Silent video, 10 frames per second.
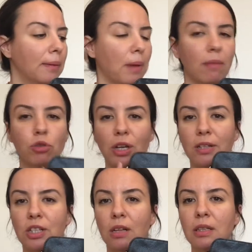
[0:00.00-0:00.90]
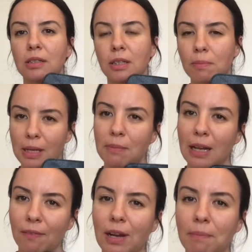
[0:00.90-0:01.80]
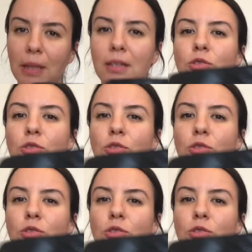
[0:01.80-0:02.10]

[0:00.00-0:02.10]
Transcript: Ben bu tarz çantaları beni bilenler bilir.